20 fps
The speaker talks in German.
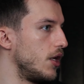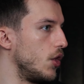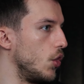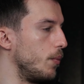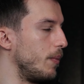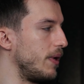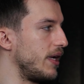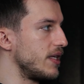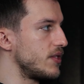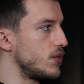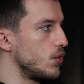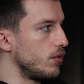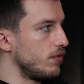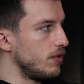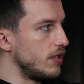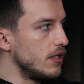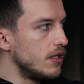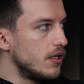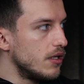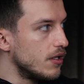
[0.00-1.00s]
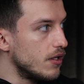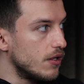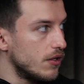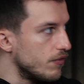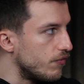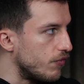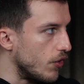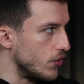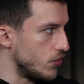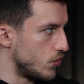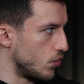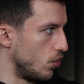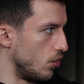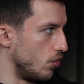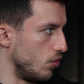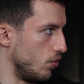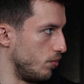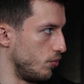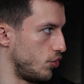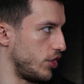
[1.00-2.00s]
und man das irgendwie von so
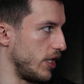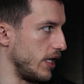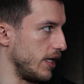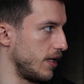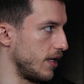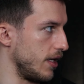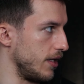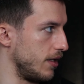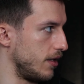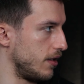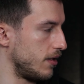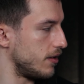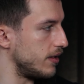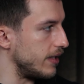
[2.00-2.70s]
umstellen kann.